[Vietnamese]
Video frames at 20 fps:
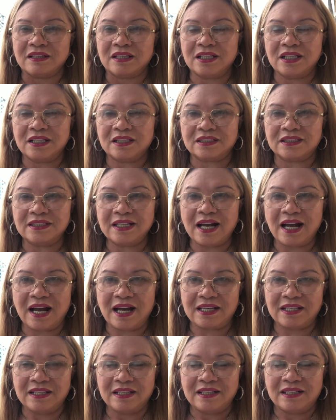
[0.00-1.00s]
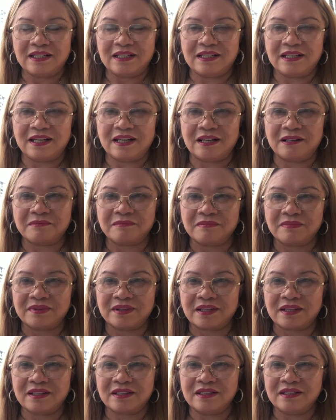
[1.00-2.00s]
với lần thứ hai là
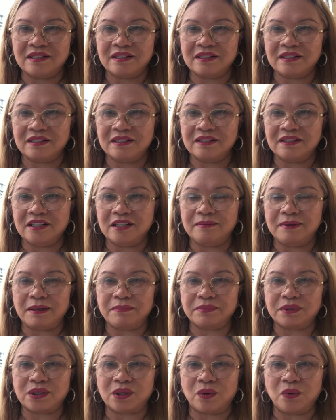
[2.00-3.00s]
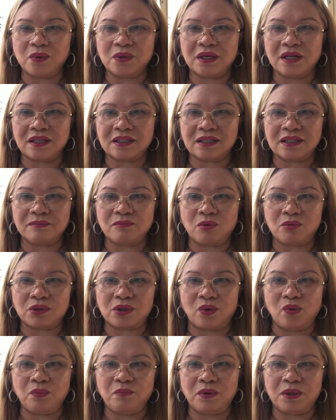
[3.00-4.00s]
những những người mà làm chủ hết một
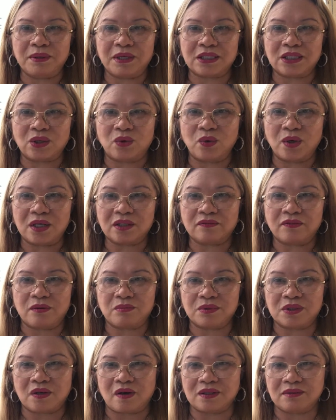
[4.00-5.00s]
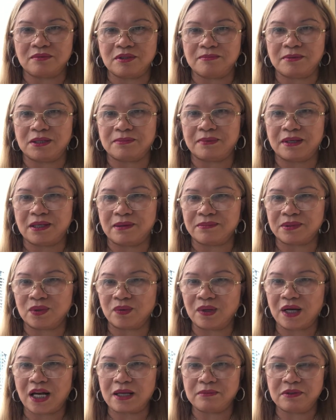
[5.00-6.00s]
chủ mình là chủ hết phòng trọ giống như mình mình làm
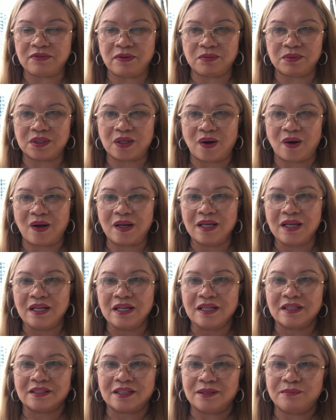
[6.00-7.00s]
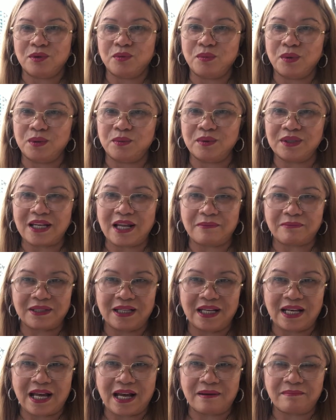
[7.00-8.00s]
chủ 20 phòng trọ thì mình mình muốn làm
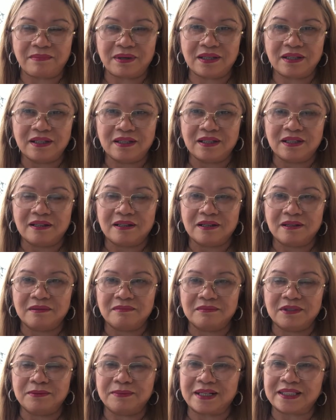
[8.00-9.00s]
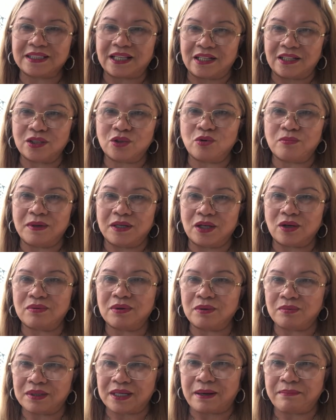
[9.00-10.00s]
gì làm á nhưng mà cái tỉnh của mình nó
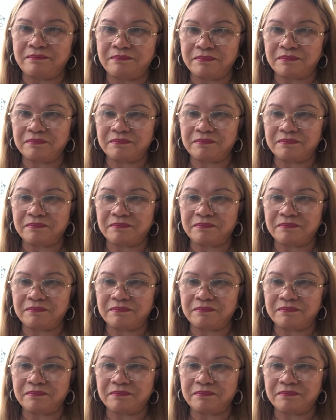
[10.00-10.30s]
không cấm